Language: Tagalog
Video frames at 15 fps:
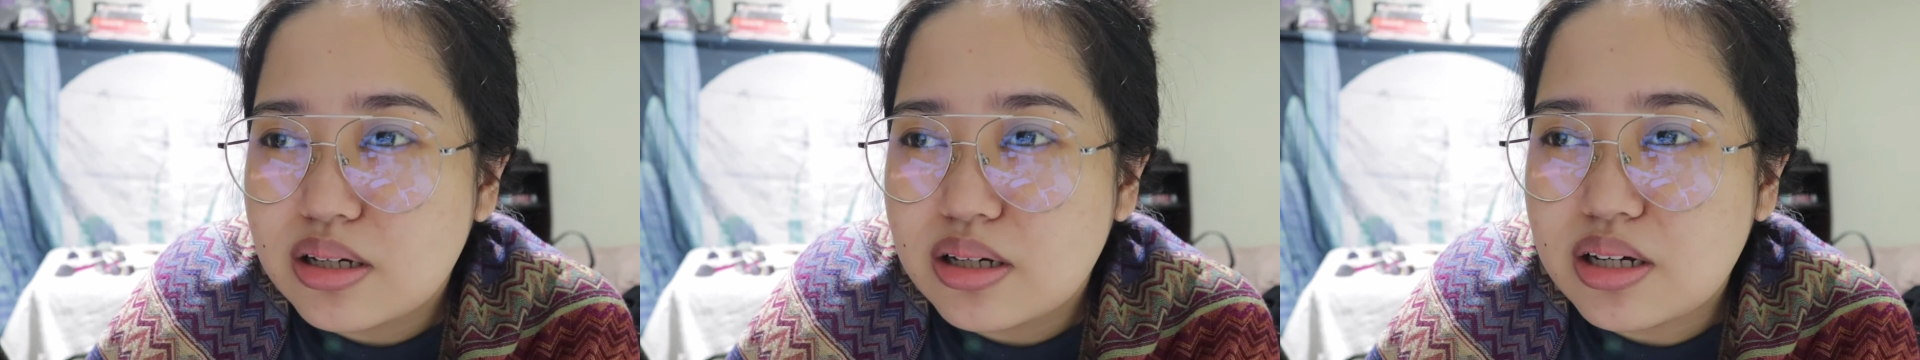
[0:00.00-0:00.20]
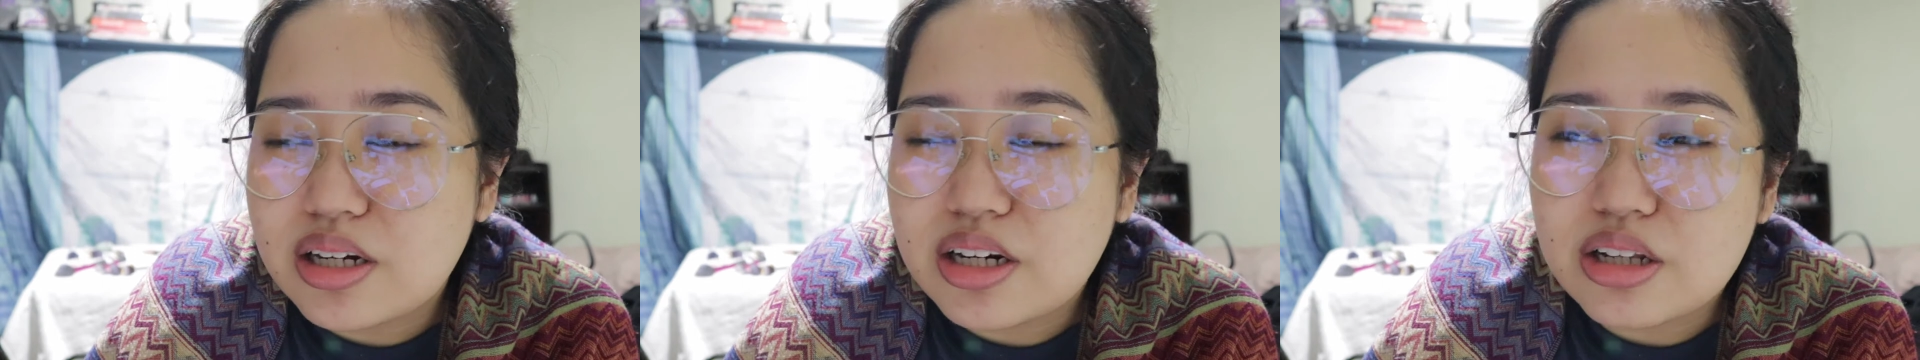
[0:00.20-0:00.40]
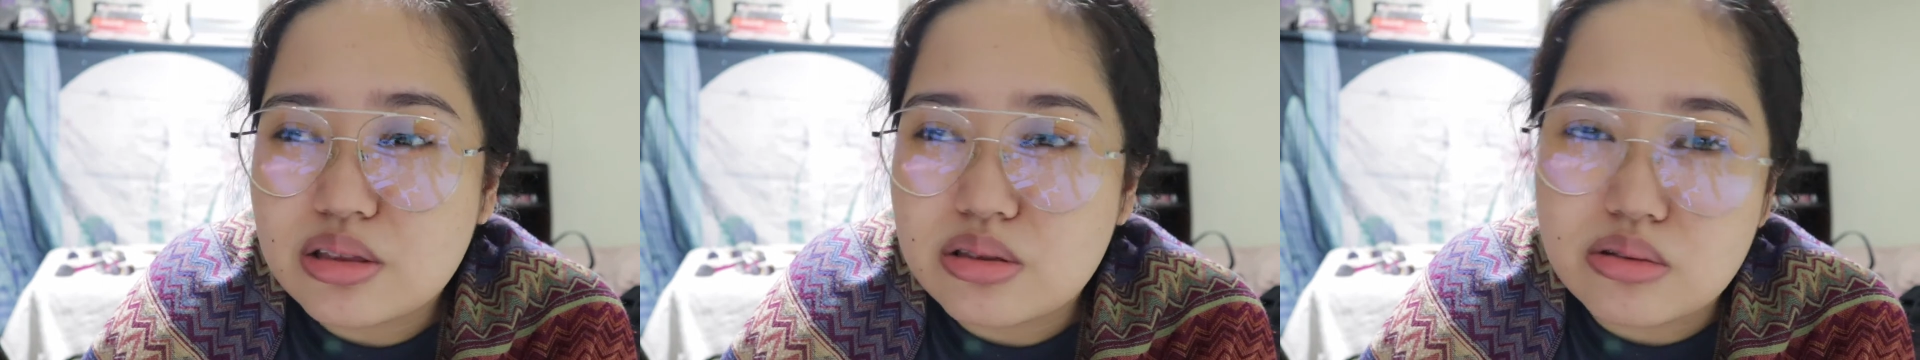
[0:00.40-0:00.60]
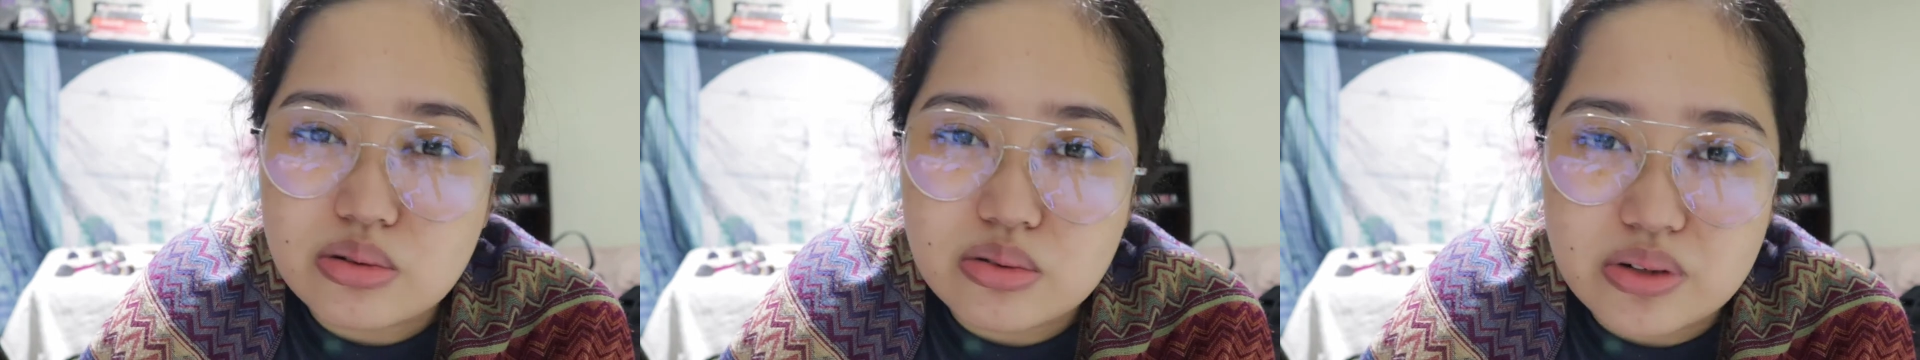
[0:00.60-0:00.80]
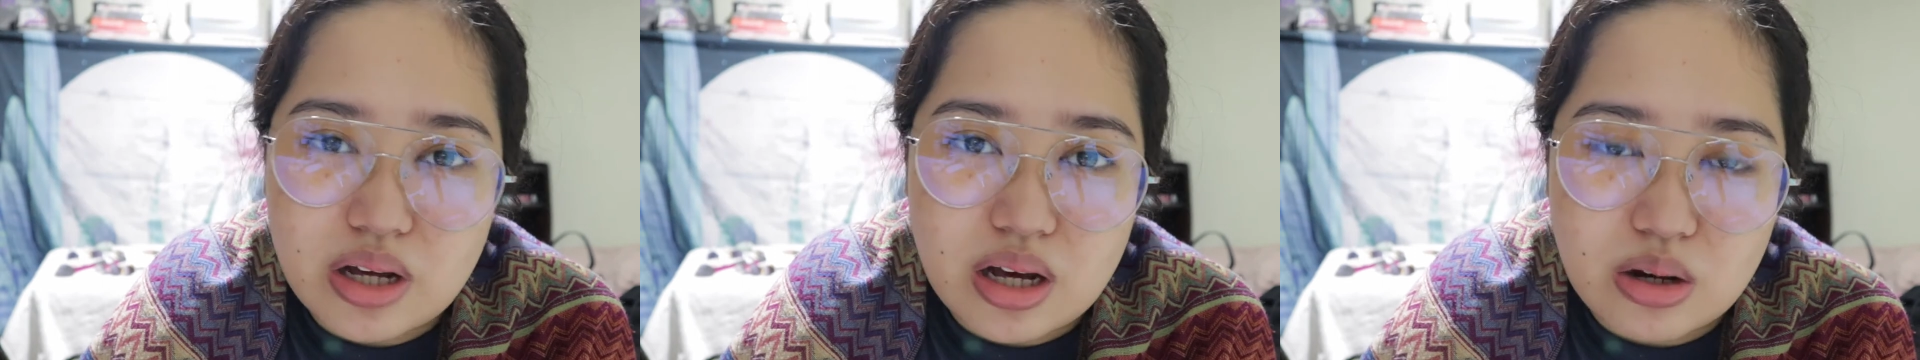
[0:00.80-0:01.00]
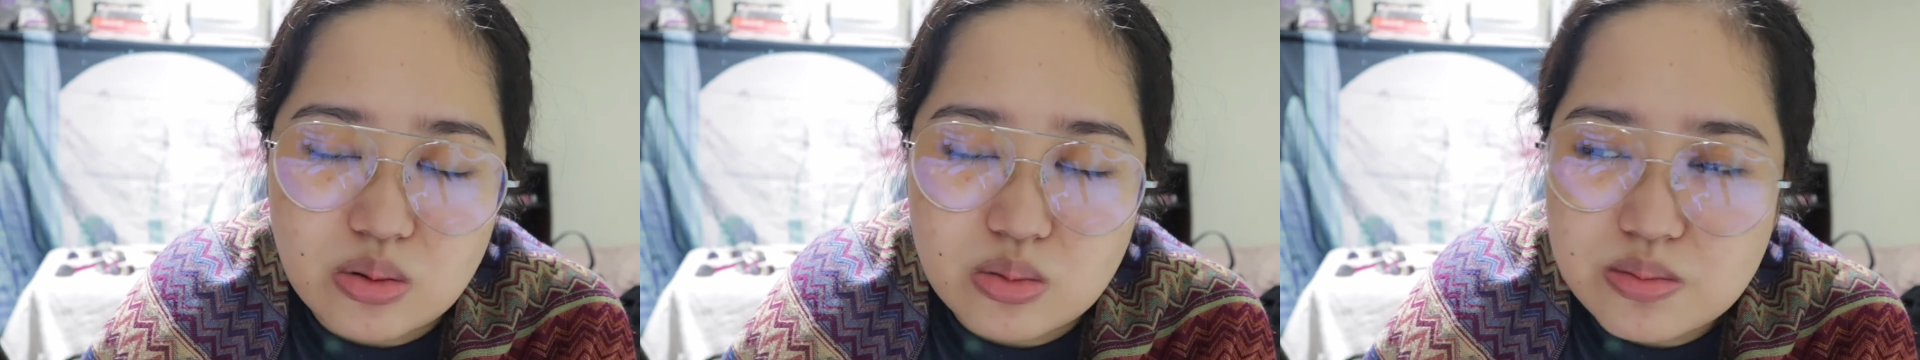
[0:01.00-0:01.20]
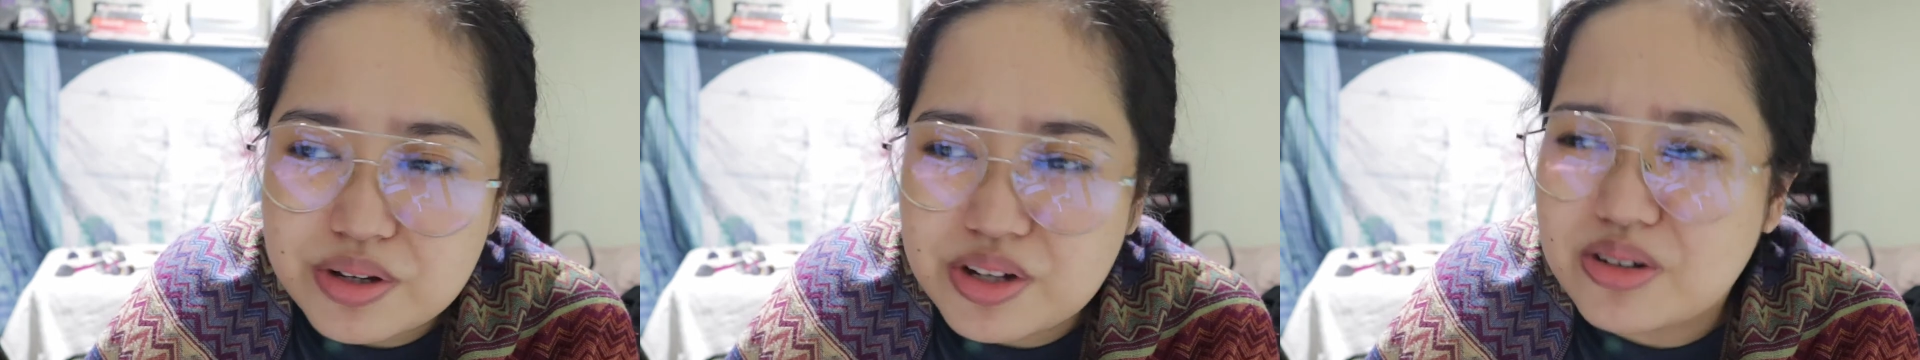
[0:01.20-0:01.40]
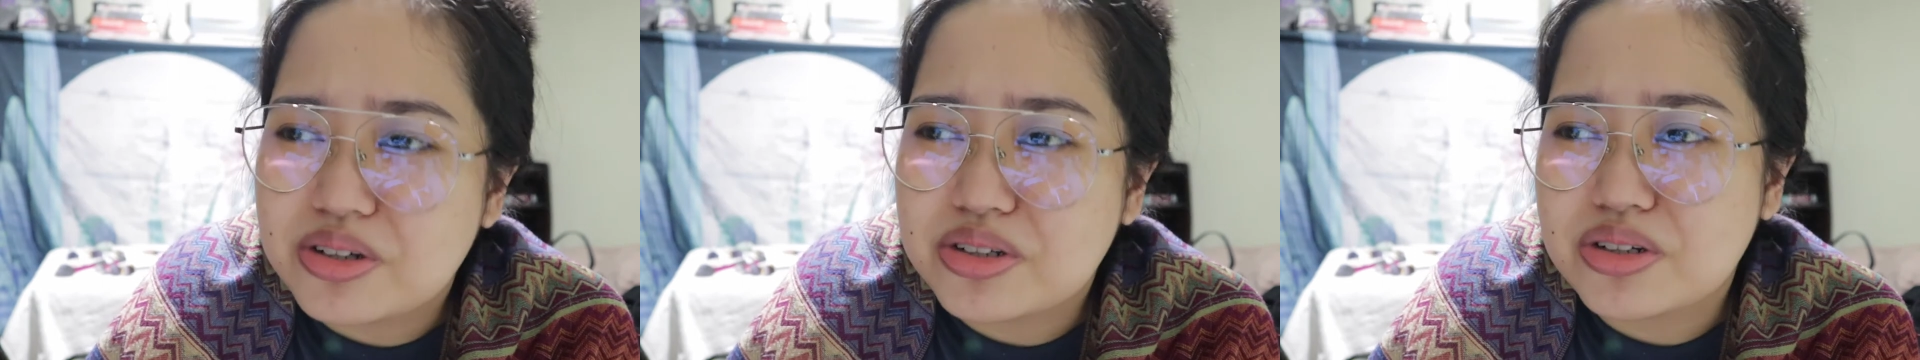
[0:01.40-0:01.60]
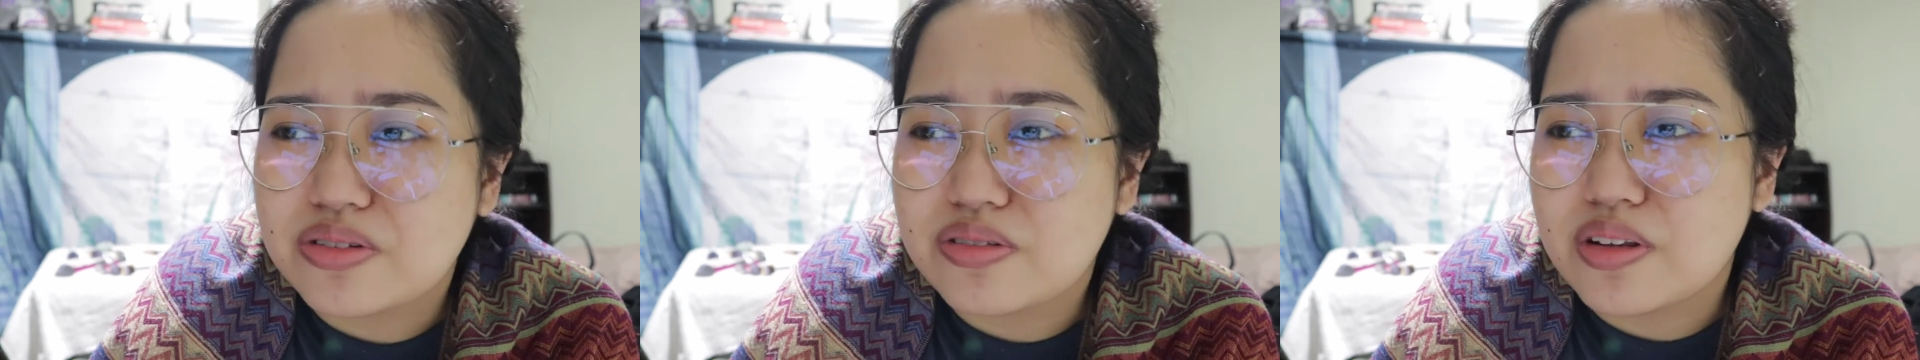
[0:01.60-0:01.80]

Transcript: inantok na ako because of